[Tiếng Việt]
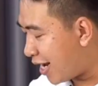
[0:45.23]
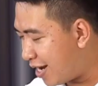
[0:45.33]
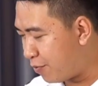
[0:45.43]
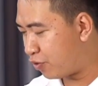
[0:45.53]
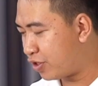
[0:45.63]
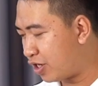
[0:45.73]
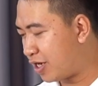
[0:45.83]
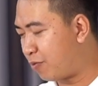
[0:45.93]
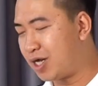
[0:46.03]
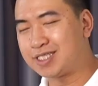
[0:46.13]
đây là một
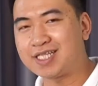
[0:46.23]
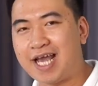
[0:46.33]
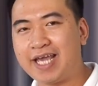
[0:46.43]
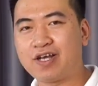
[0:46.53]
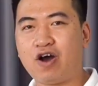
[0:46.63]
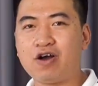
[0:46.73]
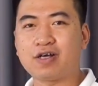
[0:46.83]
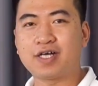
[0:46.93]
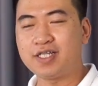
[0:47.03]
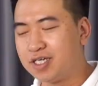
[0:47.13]
dòng loa sách tay có
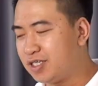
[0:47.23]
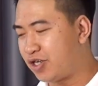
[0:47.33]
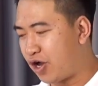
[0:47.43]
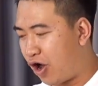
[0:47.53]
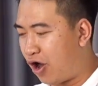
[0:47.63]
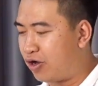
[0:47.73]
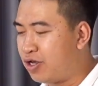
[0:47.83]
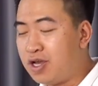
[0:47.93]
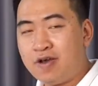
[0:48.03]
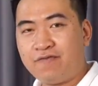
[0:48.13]
kích thước nhỏ gọn
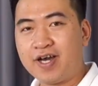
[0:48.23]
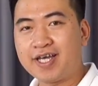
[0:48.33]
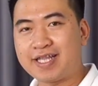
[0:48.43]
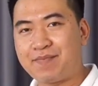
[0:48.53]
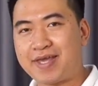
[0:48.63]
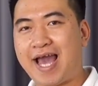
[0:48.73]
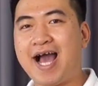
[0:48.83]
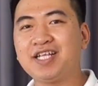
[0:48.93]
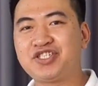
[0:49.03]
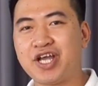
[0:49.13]
với cái tầm
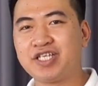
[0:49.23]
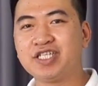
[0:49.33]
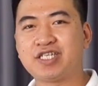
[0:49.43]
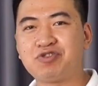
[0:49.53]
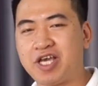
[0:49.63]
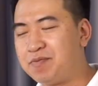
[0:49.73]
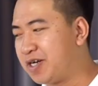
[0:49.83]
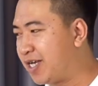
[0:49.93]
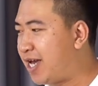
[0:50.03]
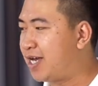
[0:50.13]
giá trên dưới 6 triệu
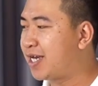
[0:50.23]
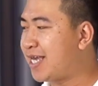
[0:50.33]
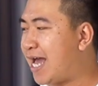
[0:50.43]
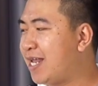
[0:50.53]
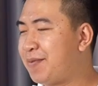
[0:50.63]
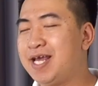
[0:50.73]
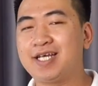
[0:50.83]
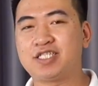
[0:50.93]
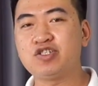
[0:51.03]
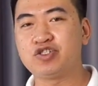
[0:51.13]
mọi người ha cái giá niêm yết
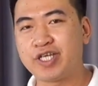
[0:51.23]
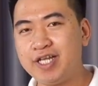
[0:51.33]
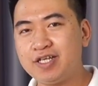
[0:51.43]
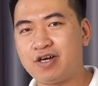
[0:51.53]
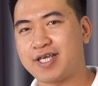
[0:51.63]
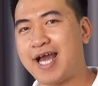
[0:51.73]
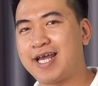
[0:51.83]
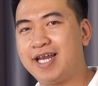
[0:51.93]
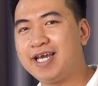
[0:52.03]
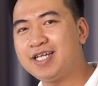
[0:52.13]
là 6 triệu chín còn giá
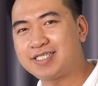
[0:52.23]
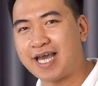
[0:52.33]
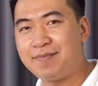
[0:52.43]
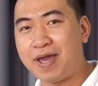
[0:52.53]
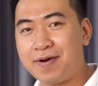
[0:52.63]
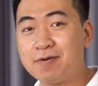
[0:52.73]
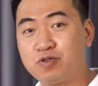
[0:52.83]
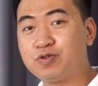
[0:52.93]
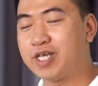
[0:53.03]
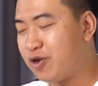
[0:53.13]
đại lý nó sẽ mềm hơn
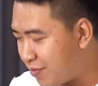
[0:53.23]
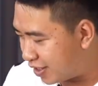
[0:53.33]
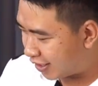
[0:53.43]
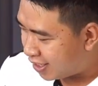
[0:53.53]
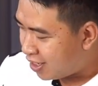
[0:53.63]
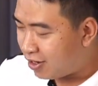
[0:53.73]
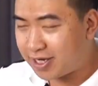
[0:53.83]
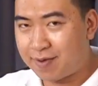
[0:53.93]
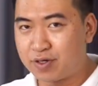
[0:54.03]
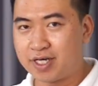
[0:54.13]
một chút xíu mọi người
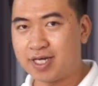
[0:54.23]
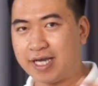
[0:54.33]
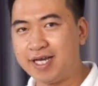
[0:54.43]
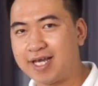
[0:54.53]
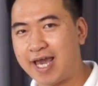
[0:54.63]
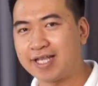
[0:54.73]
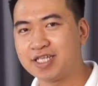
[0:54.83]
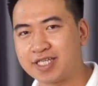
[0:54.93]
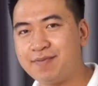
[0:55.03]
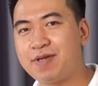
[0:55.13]
ok mọi người hãy liên hệ
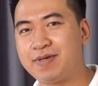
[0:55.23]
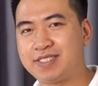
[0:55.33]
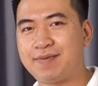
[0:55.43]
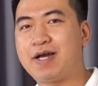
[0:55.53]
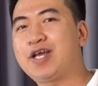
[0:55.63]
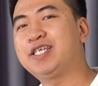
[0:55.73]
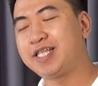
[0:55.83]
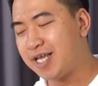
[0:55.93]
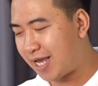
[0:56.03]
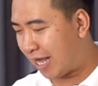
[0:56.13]
trực tiếp bên mình sẽ báo giá
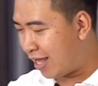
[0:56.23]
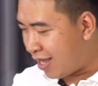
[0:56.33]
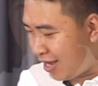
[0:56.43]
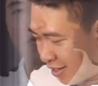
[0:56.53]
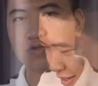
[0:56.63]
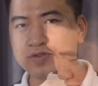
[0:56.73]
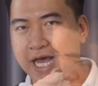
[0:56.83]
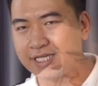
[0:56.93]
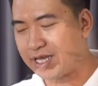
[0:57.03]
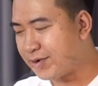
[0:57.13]
chi tiết nha video của chúng
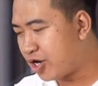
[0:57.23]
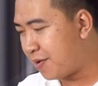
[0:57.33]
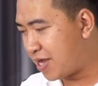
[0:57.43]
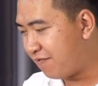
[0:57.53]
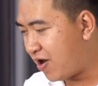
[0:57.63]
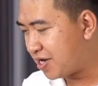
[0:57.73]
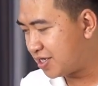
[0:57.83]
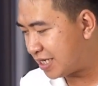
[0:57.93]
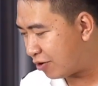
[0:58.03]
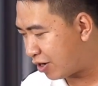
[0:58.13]
ta sẽ bao gồm những phần
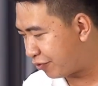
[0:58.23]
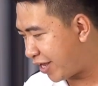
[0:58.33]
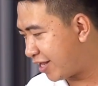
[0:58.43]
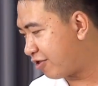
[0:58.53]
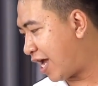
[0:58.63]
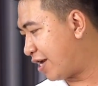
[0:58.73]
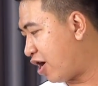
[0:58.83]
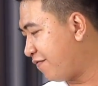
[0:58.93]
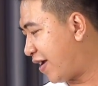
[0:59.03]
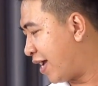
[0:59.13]
như sau đầu tiên chúng ta
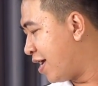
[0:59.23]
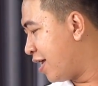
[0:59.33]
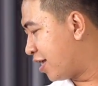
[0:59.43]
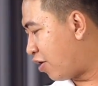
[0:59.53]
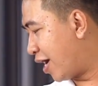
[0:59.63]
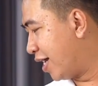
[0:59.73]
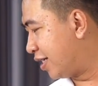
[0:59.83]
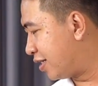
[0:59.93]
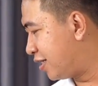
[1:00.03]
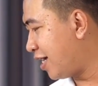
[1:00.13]
nói về ngoại
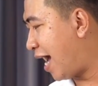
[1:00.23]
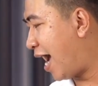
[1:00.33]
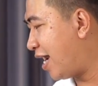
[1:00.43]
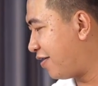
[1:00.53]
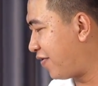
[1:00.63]
hình thứ hai là